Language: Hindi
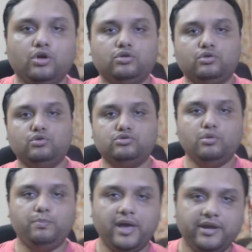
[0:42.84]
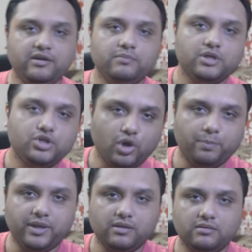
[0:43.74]
तो दोस्तों पैनेडेमिक
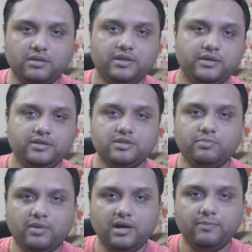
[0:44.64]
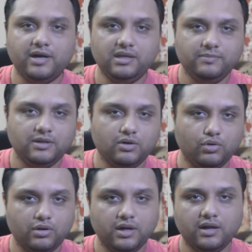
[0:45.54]
शॉपिंग यानी कि इस महामारी में
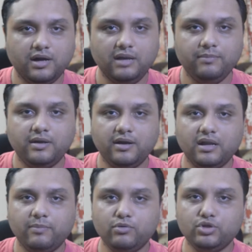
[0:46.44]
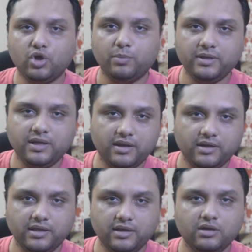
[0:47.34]
कोरोना काल में अगर आपको शॉपिंग
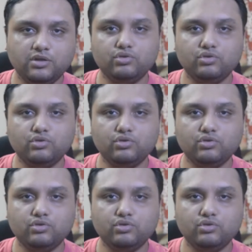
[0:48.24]
करनी है